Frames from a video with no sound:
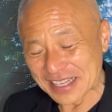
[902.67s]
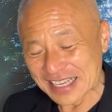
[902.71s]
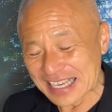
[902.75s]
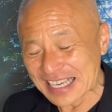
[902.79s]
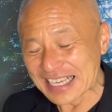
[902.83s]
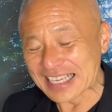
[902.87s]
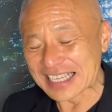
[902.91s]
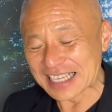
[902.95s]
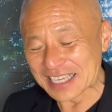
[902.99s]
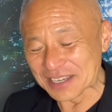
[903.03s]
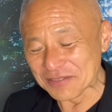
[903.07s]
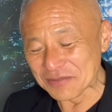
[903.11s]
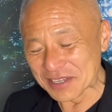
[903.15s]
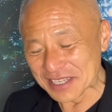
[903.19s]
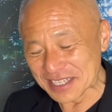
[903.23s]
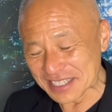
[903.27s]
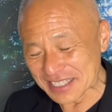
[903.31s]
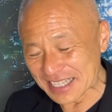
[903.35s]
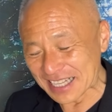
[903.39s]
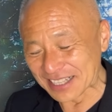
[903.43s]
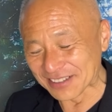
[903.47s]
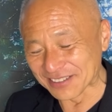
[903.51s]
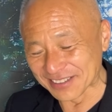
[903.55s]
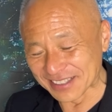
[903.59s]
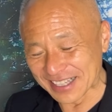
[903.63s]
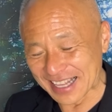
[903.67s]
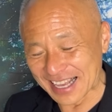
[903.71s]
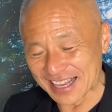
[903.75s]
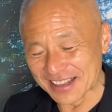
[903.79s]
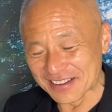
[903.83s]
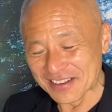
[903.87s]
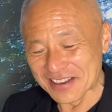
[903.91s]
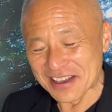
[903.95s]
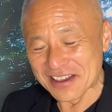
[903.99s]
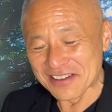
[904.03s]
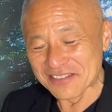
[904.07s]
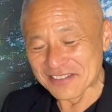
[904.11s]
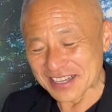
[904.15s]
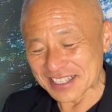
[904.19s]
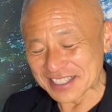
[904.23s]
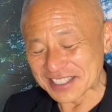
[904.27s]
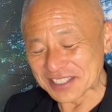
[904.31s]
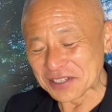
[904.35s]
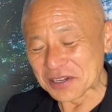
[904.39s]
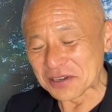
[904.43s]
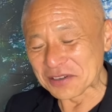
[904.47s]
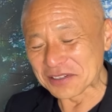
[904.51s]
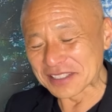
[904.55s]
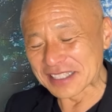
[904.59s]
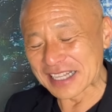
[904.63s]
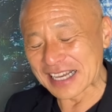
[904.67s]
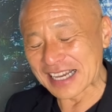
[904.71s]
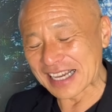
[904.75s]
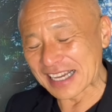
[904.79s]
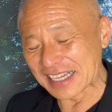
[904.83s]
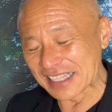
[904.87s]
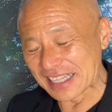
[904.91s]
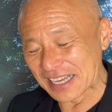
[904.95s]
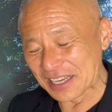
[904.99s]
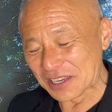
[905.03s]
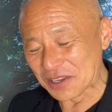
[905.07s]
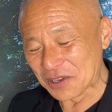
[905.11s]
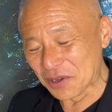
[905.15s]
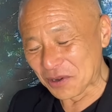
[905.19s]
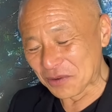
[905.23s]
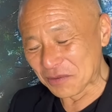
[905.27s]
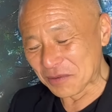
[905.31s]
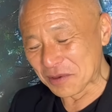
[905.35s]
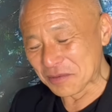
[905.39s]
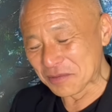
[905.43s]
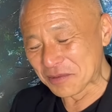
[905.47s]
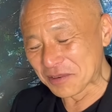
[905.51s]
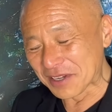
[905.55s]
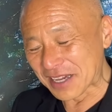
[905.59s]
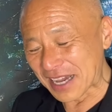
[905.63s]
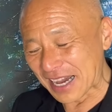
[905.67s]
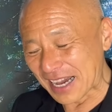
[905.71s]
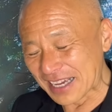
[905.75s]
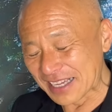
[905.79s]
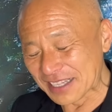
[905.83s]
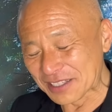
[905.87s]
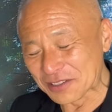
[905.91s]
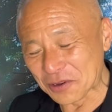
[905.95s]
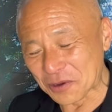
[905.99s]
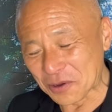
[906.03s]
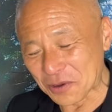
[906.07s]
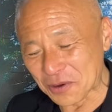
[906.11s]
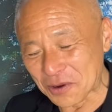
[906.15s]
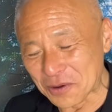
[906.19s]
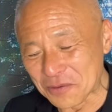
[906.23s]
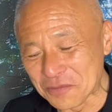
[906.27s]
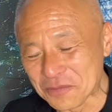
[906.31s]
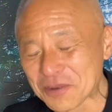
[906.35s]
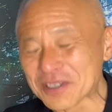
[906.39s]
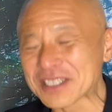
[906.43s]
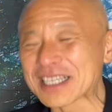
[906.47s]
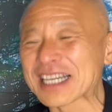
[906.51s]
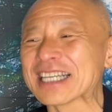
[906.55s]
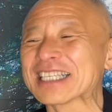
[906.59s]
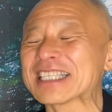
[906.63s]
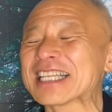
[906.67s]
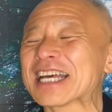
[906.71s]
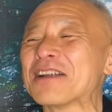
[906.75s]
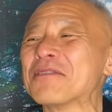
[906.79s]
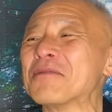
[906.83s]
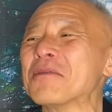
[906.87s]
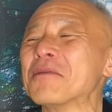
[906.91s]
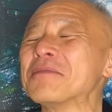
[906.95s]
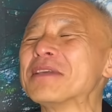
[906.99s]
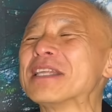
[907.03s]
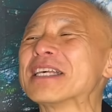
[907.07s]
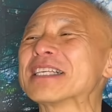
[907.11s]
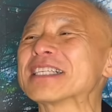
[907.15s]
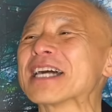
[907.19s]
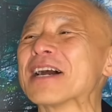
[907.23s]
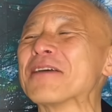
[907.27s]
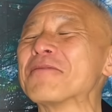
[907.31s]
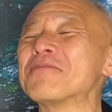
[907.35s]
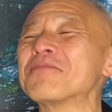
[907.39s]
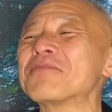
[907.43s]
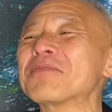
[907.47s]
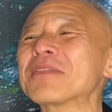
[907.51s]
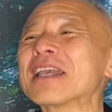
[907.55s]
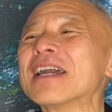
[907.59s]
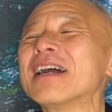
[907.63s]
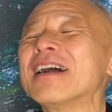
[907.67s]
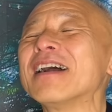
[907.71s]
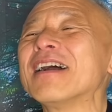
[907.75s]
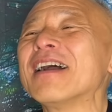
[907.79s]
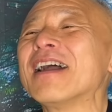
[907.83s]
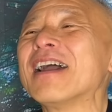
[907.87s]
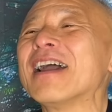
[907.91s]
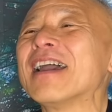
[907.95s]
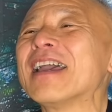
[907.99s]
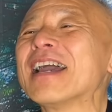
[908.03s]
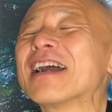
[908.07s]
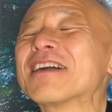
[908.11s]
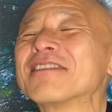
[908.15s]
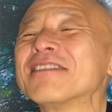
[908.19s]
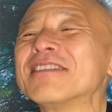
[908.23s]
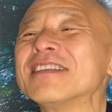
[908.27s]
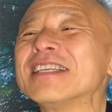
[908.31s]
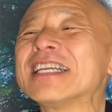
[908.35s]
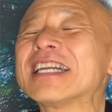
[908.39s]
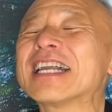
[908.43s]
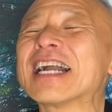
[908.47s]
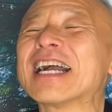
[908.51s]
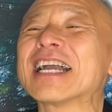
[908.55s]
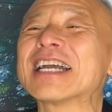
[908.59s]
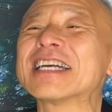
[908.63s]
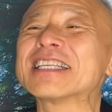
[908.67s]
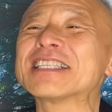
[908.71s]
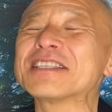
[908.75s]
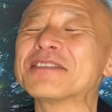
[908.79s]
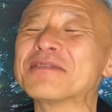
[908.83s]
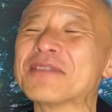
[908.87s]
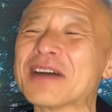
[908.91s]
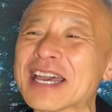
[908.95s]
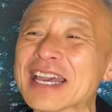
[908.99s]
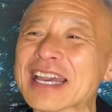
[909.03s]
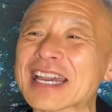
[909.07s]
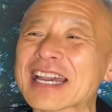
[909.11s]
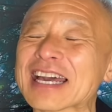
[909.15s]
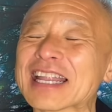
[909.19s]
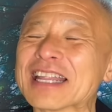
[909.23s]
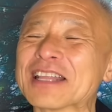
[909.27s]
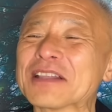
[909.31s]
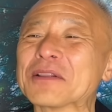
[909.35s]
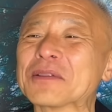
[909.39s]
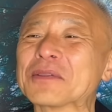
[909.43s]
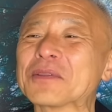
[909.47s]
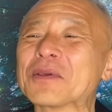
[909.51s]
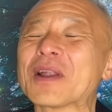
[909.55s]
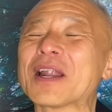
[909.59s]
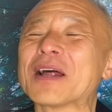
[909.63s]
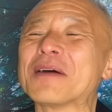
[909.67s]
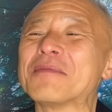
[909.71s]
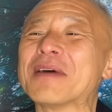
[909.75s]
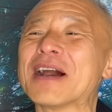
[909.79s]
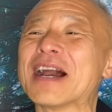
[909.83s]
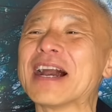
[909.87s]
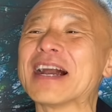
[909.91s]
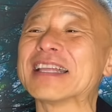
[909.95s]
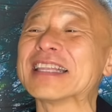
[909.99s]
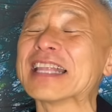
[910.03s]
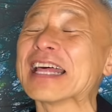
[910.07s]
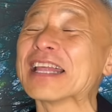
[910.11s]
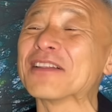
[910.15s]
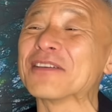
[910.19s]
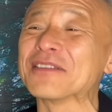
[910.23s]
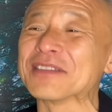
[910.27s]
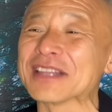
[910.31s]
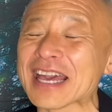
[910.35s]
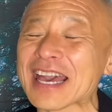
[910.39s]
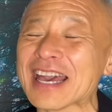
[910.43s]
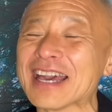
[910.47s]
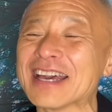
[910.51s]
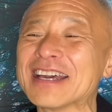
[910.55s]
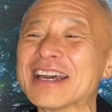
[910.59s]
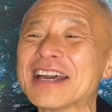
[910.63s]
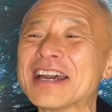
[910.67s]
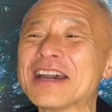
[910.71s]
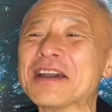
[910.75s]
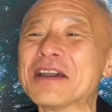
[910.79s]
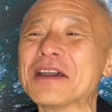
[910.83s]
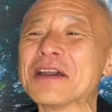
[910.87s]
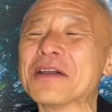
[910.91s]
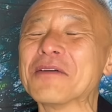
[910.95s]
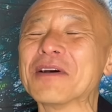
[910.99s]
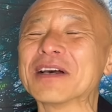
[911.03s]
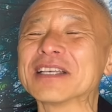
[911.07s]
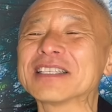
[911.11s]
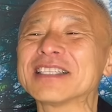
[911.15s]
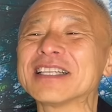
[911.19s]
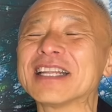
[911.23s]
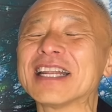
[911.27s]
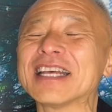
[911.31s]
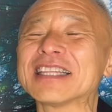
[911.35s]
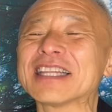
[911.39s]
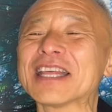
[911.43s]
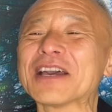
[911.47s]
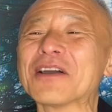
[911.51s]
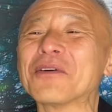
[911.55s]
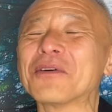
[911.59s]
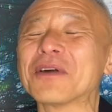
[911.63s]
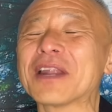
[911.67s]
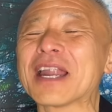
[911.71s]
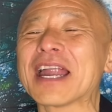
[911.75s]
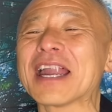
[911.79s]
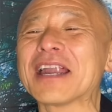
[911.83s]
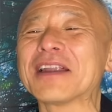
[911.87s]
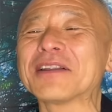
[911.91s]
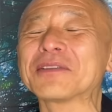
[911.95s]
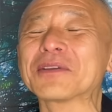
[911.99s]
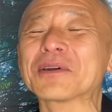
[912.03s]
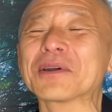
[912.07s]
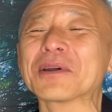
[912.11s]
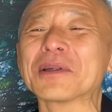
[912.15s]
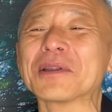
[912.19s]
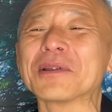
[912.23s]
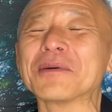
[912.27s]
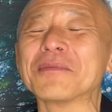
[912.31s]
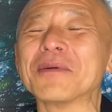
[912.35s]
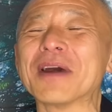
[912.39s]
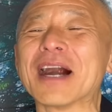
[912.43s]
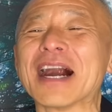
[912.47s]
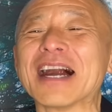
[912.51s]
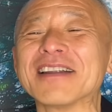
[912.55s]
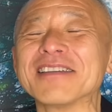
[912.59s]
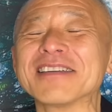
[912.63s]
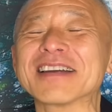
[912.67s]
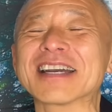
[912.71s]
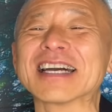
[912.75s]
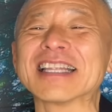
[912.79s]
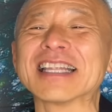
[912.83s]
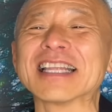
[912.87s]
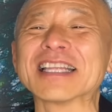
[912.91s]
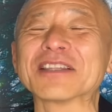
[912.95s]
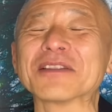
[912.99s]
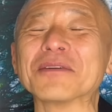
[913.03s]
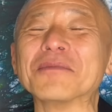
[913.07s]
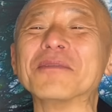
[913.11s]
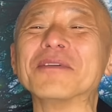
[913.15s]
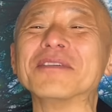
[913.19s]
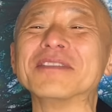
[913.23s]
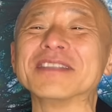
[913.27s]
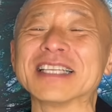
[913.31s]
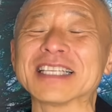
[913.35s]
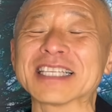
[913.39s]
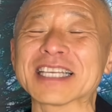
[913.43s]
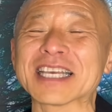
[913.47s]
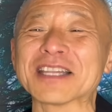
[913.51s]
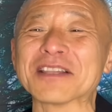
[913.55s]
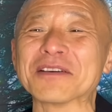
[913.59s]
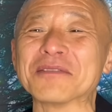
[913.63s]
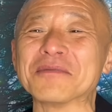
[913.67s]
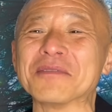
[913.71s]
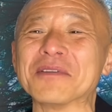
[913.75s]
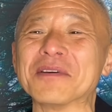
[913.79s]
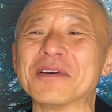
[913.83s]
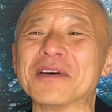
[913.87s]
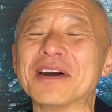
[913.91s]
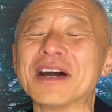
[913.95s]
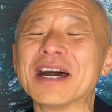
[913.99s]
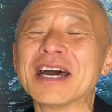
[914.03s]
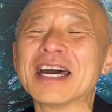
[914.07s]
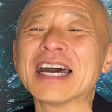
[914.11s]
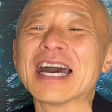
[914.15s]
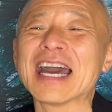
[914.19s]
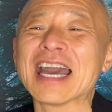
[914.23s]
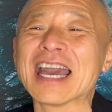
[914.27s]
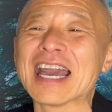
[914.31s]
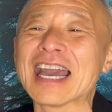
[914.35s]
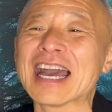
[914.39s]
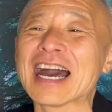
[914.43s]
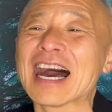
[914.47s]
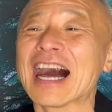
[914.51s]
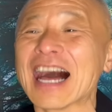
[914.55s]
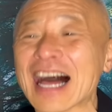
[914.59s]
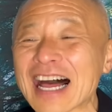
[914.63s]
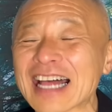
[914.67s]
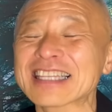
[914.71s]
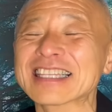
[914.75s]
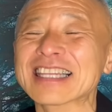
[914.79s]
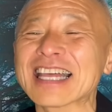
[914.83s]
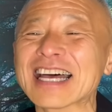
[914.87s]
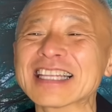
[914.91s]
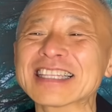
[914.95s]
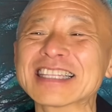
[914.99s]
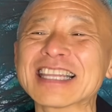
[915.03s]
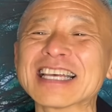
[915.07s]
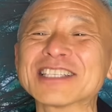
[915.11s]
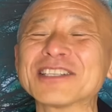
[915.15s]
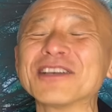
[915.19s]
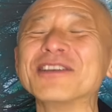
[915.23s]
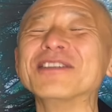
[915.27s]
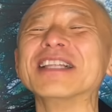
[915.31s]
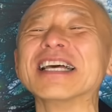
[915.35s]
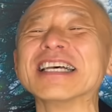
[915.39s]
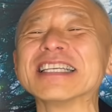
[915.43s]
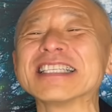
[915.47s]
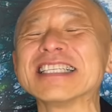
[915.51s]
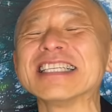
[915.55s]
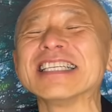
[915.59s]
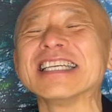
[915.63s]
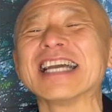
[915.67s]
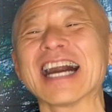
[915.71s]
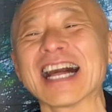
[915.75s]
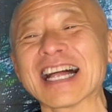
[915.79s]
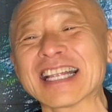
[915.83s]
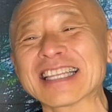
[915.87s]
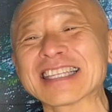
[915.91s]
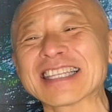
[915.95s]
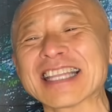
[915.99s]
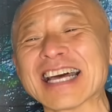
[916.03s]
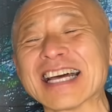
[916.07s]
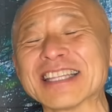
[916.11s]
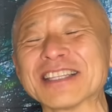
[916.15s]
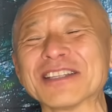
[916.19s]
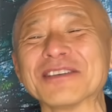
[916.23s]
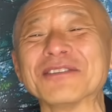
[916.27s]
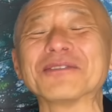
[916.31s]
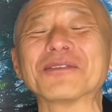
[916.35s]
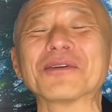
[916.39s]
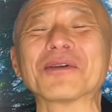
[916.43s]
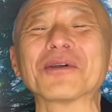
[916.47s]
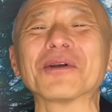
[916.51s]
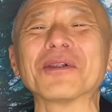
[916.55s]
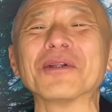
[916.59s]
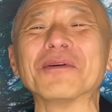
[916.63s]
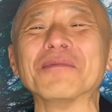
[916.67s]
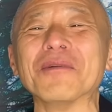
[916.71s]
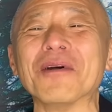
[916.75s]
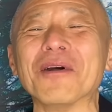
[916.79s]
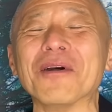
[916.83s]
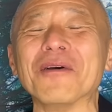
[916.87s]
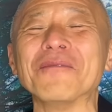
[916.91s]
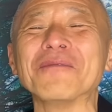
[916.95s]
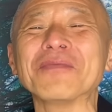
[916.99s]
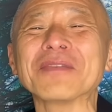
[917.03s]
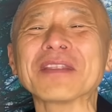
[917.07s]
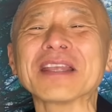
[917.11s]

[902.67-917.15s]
一気見したので、まあ、すごくなんかね、興味深いところ、もしかしたらもう皆さん、えー、約にかげつまえからのドラマなので、えー、忘れておられるところもあるかなと思うんですけども、えー、あったあった、そんなシーンあったっていうところも、